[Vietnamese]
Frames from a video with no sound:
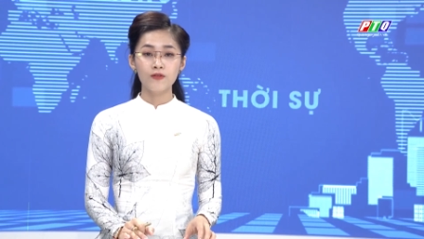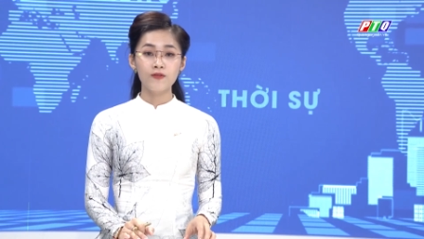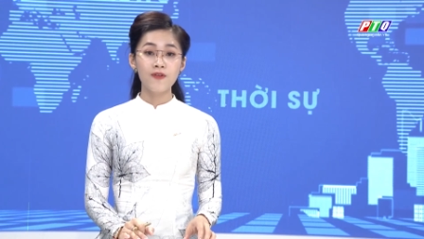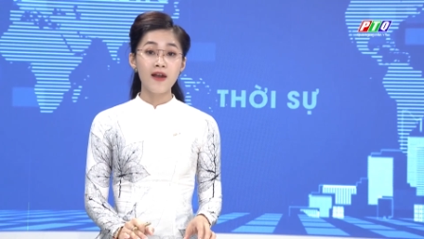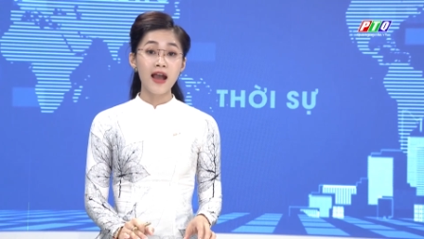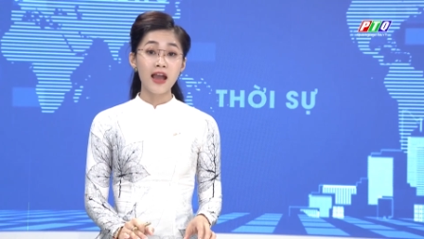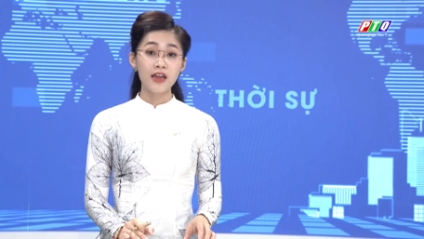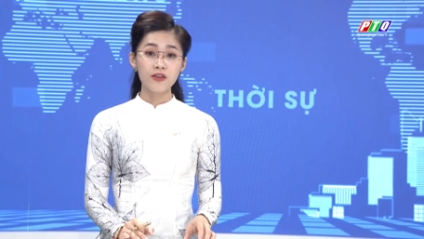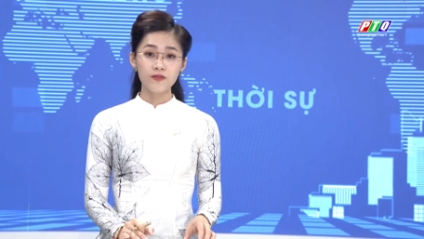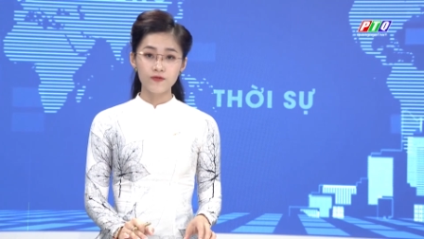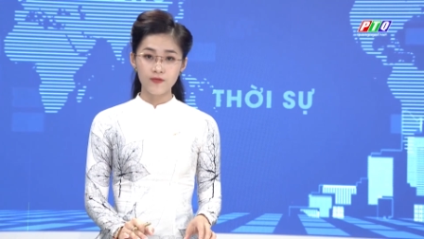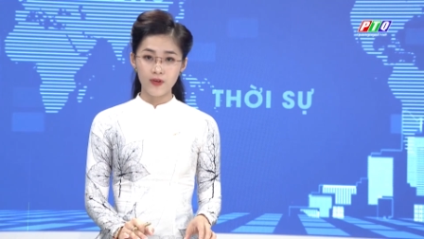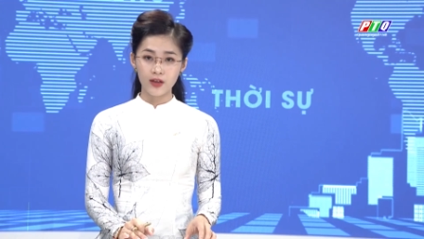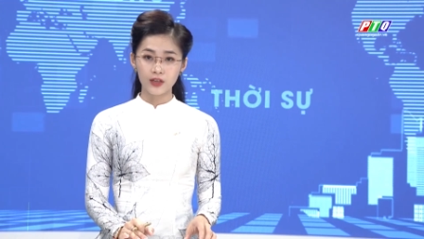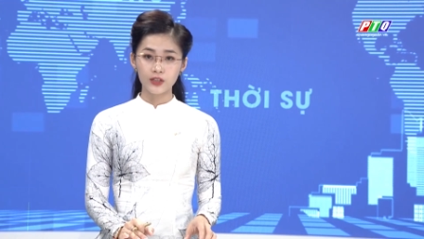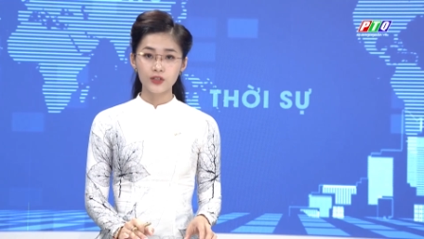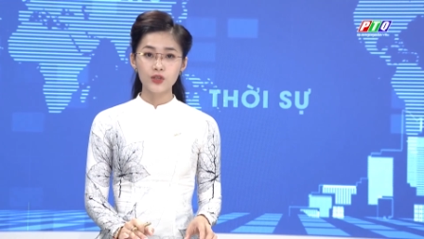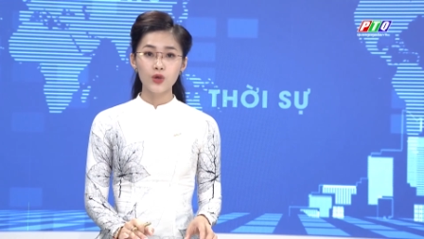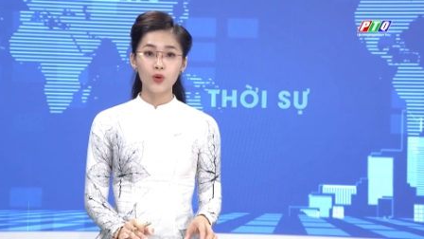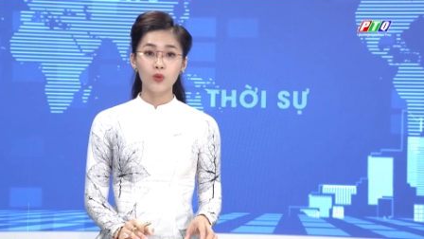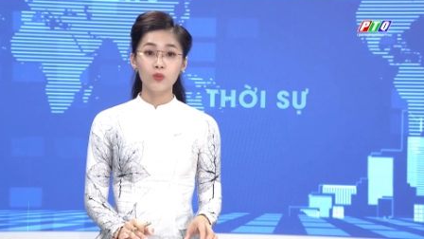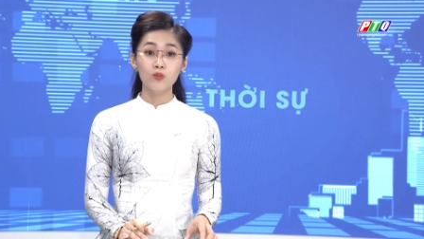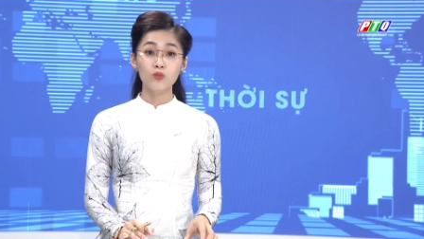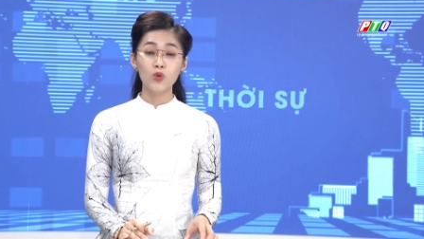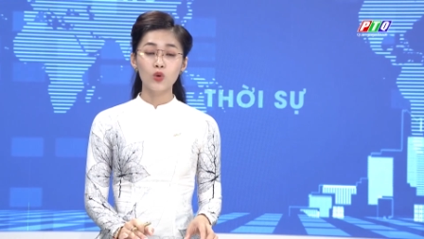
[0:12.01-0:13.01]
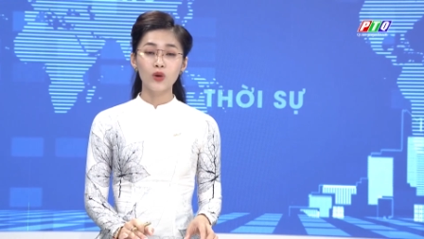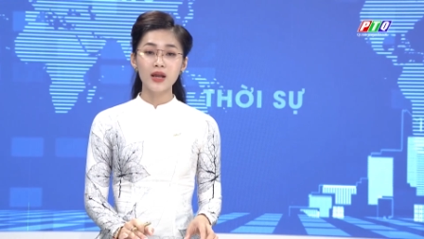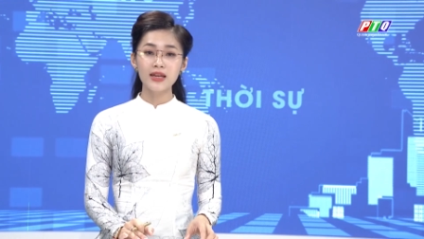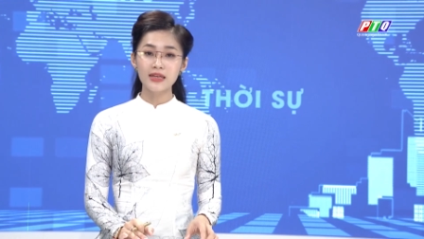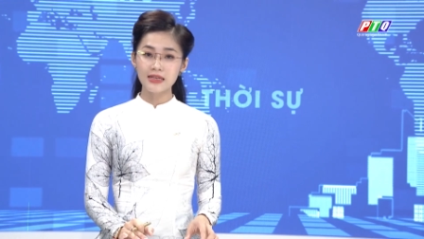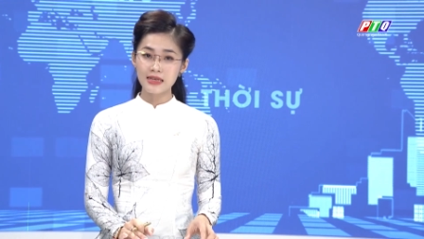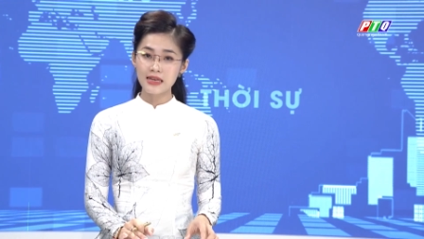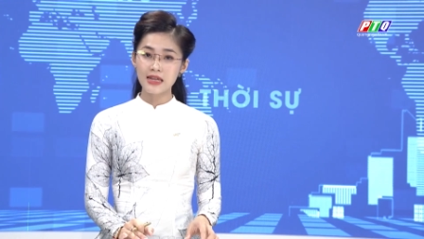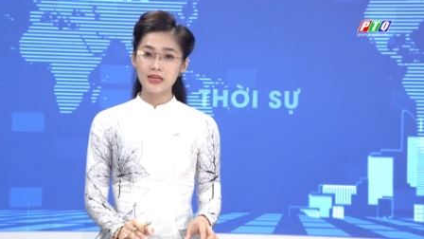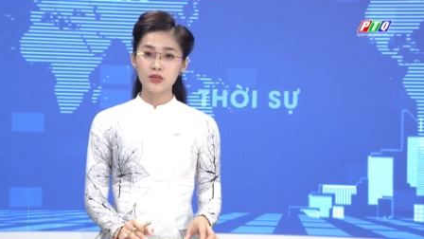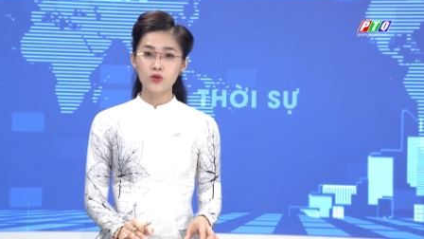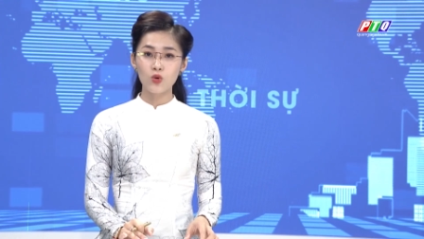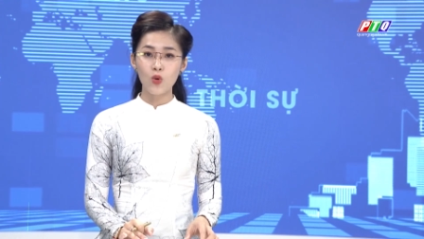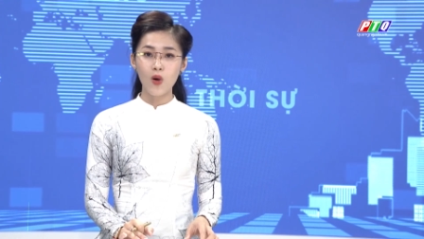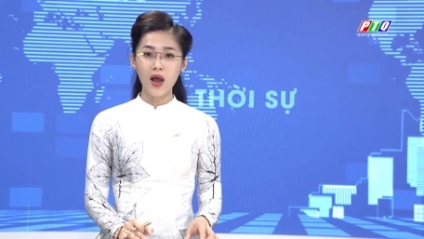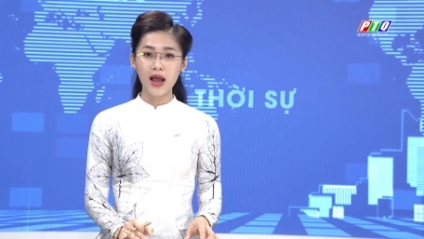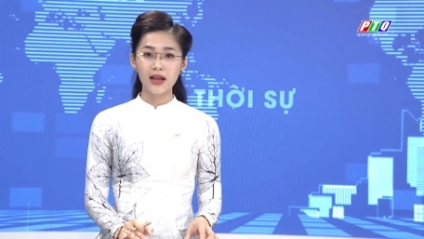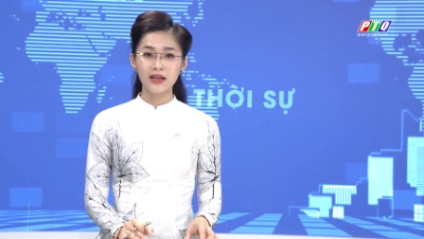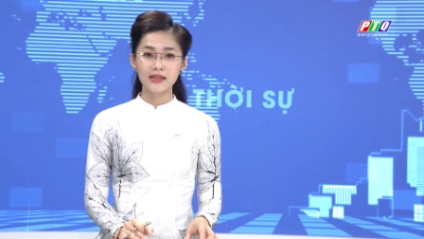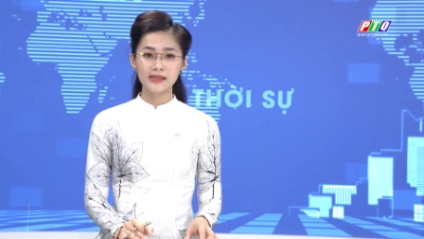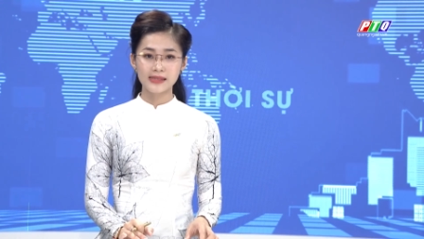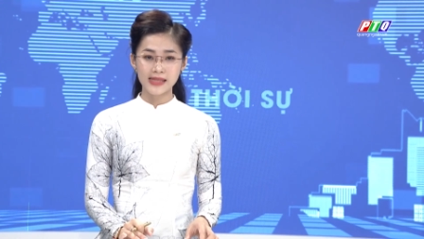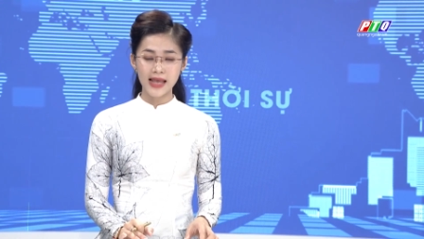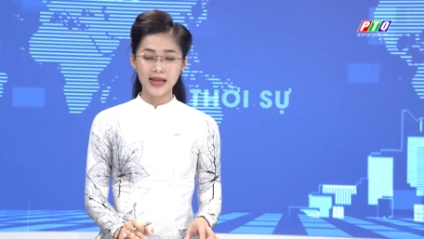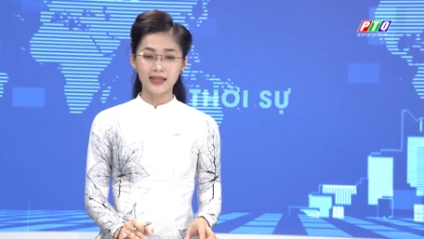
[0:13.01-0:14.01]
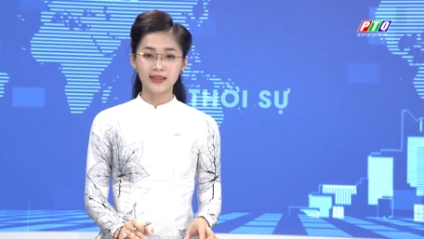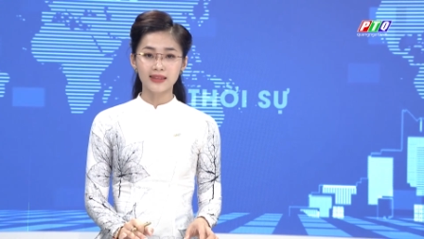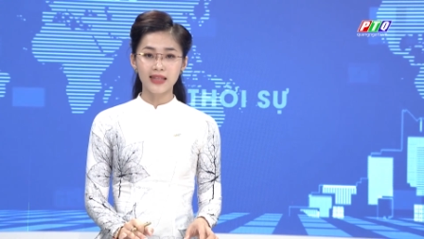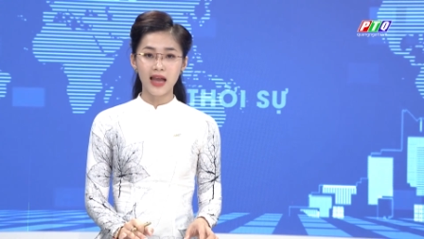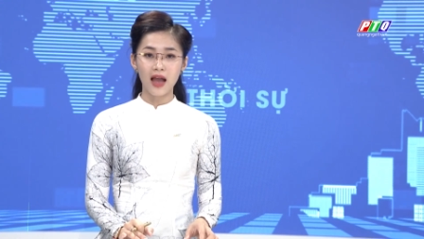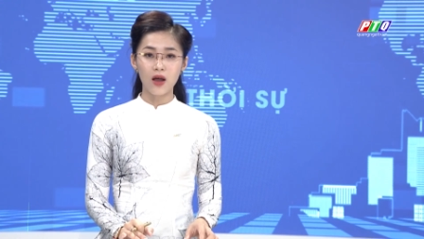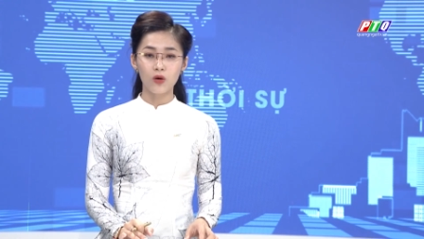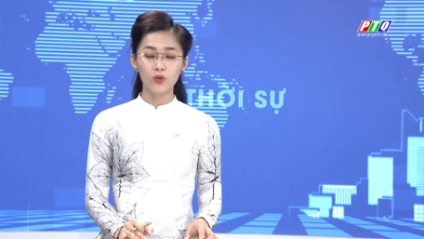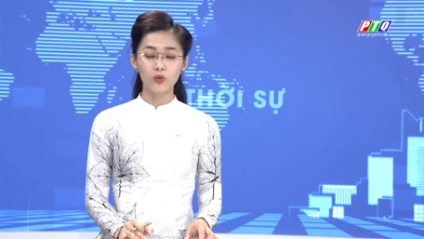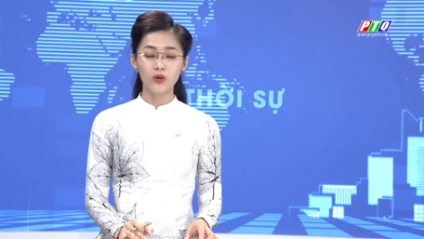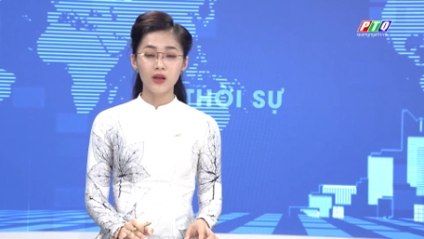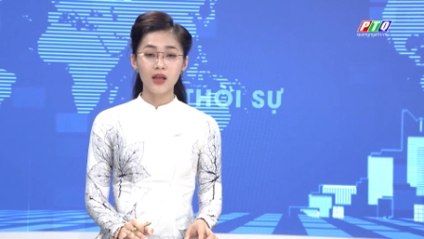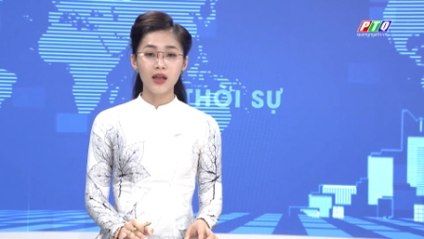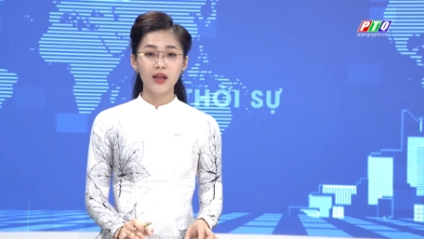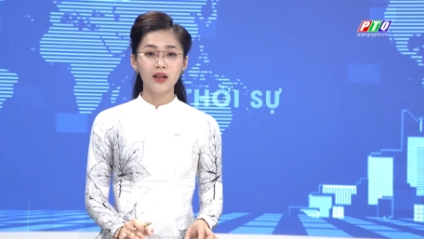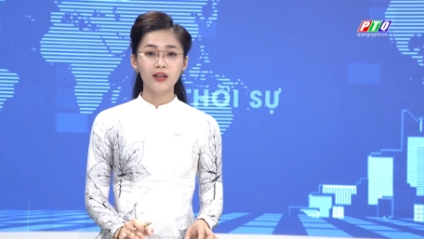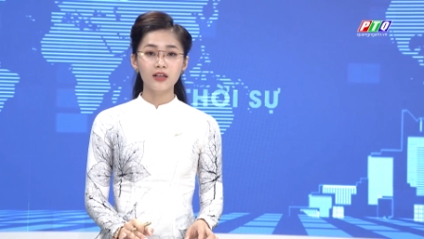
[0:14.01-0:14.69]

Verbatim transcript: phải vận dụng một cách linh hoạt, sáng tạo,